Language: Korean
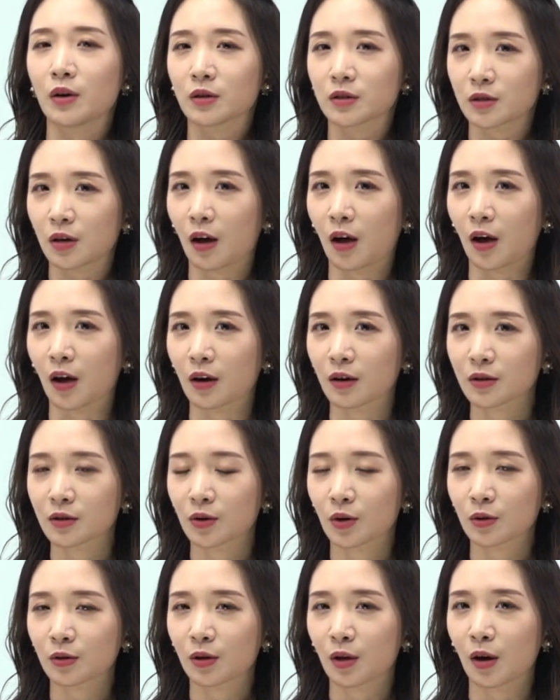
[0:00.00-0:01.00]
자,
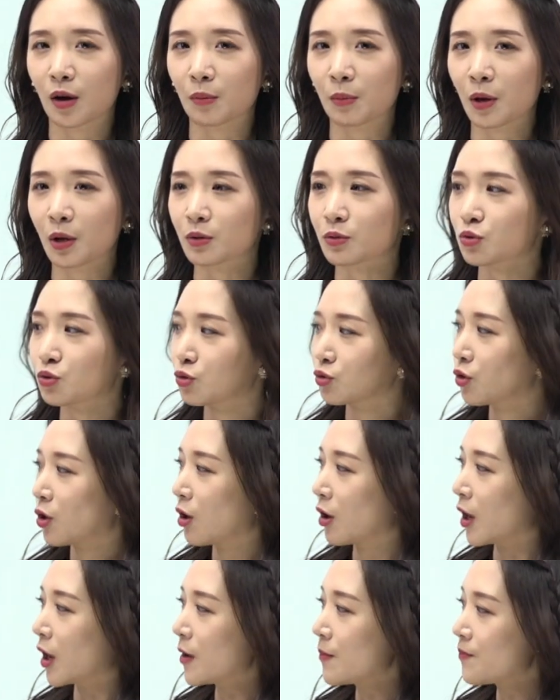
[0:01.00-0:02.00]
그렇다면
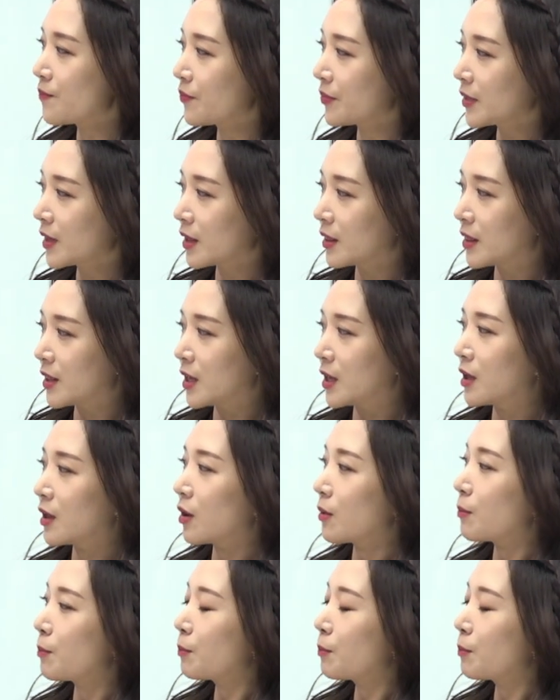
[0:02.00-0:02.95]
주어에 the